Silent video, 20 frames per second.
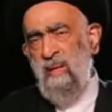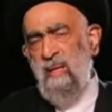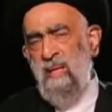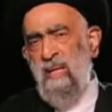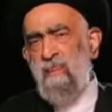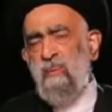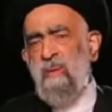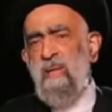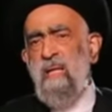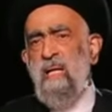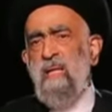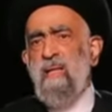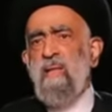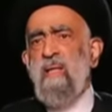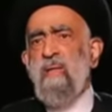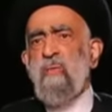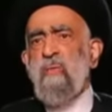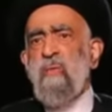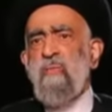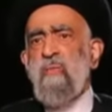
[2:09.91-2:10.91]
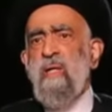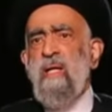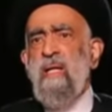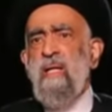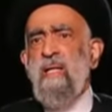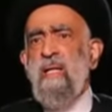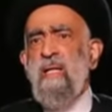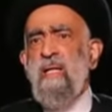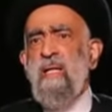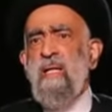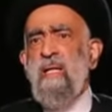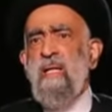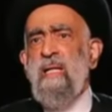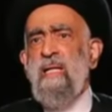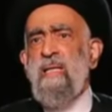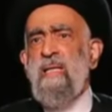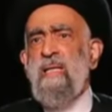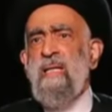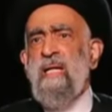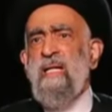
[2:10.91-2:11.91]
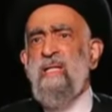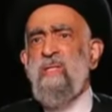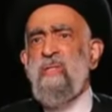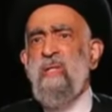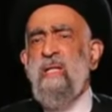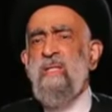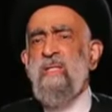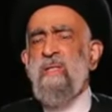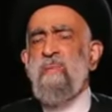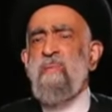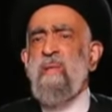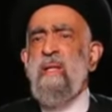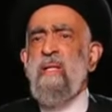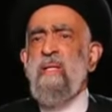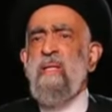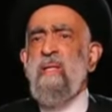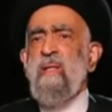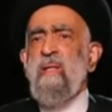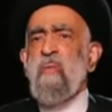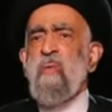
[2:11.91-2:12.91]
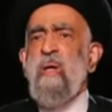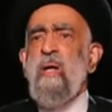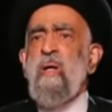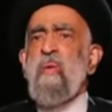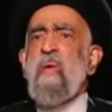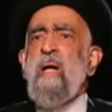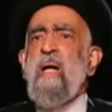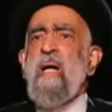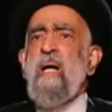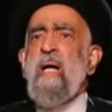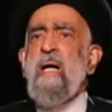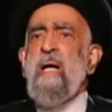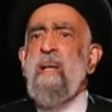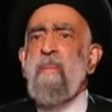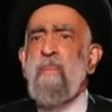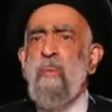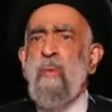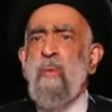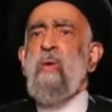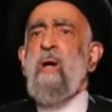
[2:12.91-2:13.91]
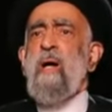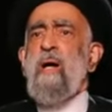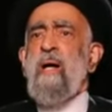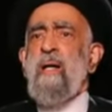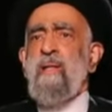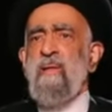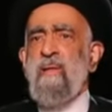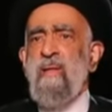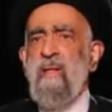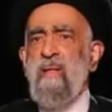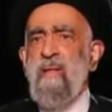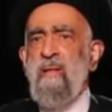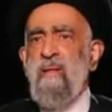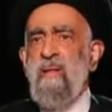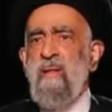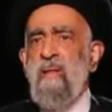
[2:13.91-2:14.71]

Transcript: لابد أن تطوف أيضا عند حجر إسماعيل وهو قبرها أيضا